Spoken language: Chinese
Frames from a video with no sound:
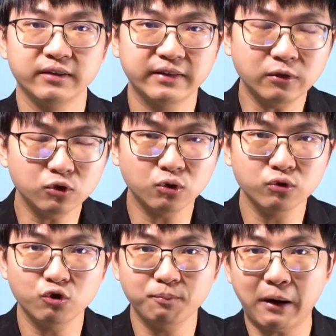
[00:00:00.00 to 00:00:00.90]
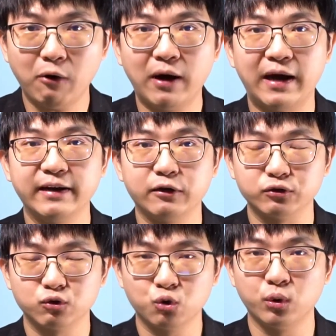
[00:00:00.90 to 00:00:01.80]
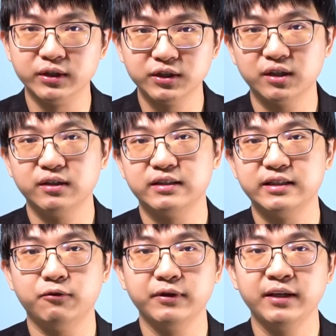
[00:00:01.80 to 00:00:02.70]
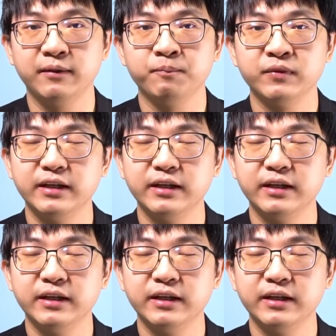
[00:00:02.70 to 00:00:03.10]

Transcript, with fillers: 当中就包含了纯正的教义，